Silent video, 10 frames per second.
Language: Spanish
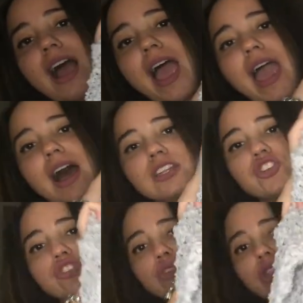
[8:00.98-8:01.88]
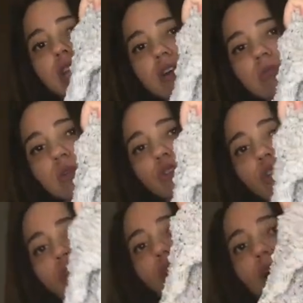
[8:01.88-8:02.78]
Es anchote, como
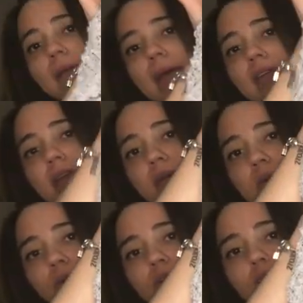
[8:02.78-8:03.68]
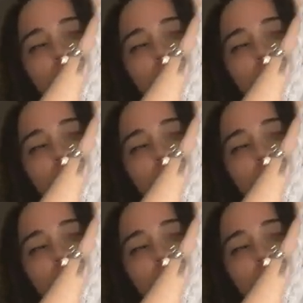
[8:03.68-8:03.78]
todo lo que veis, que a mí me gustan